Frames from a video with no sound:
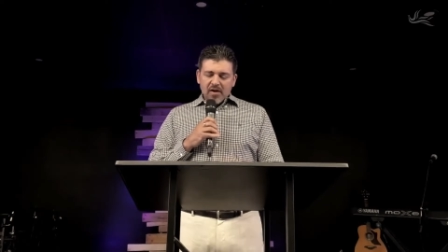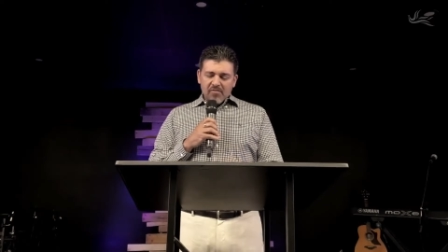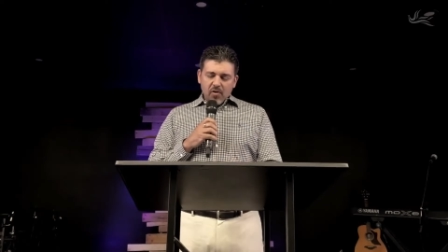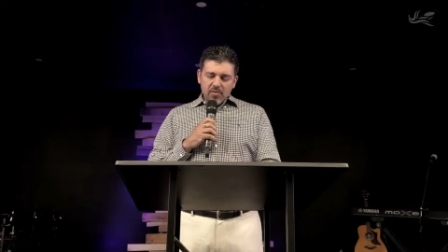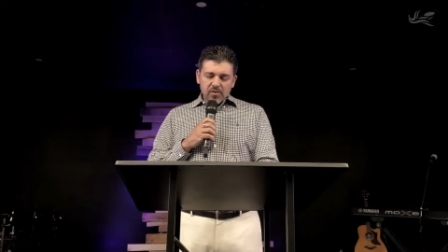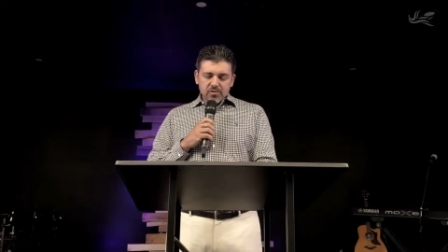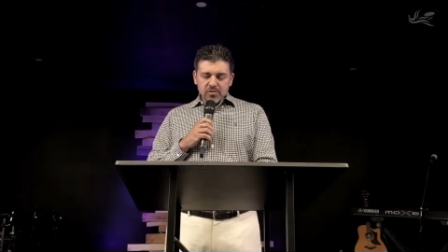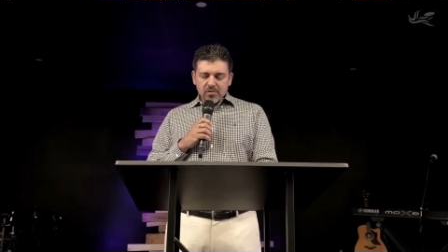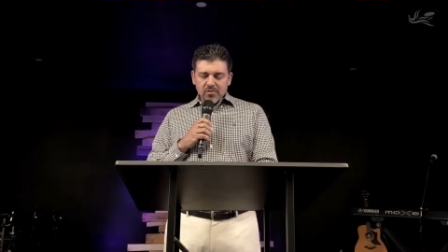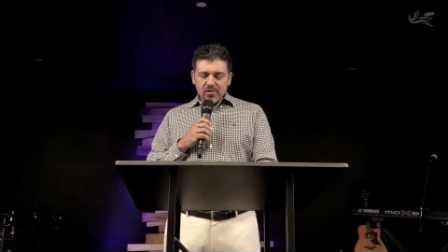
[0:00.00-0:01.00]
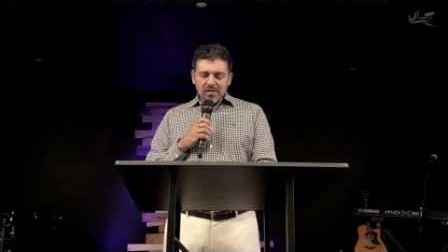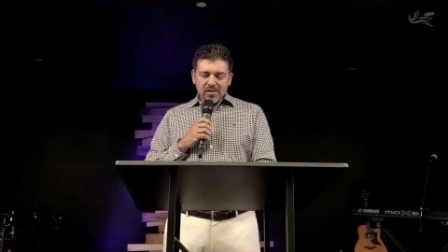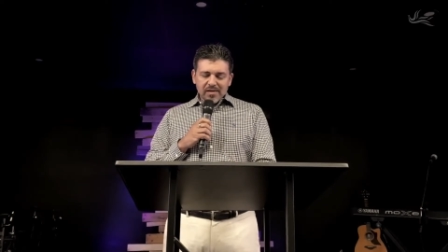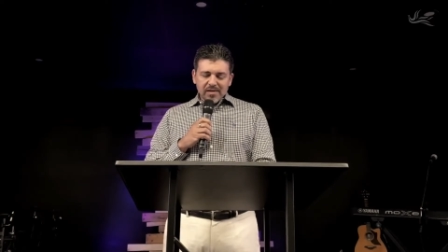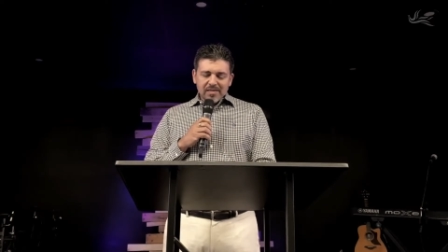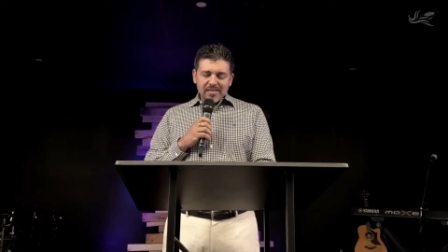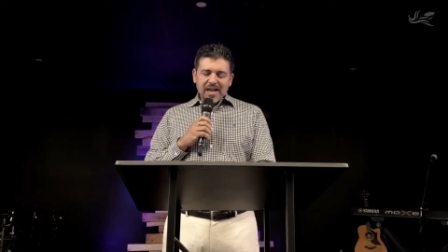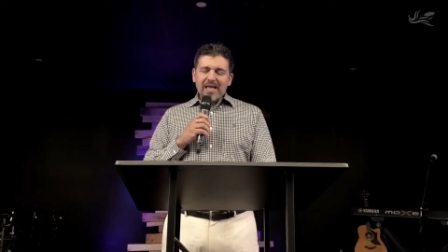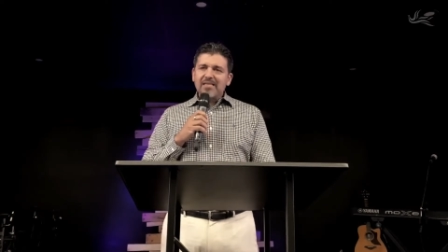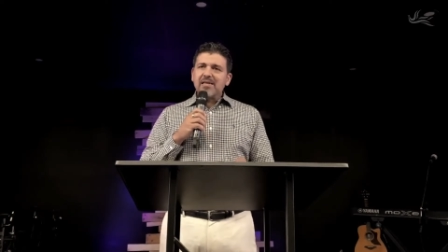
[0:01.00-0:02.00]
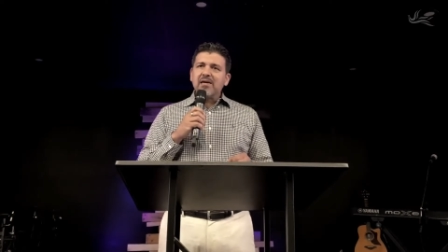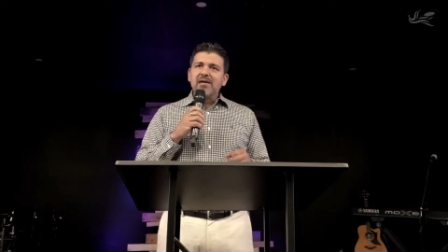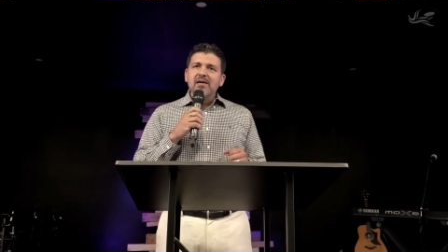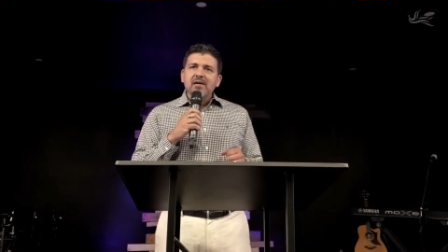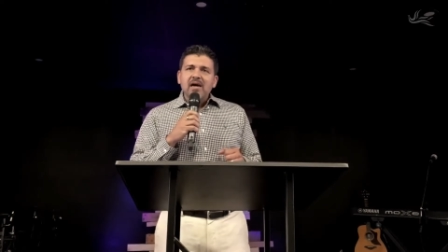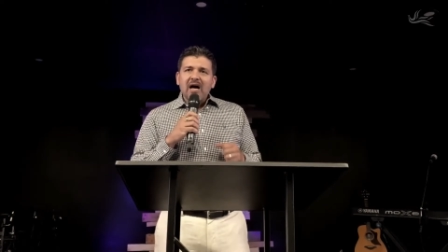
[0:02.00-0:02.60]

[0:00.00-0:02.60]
a forma que o Senhor trata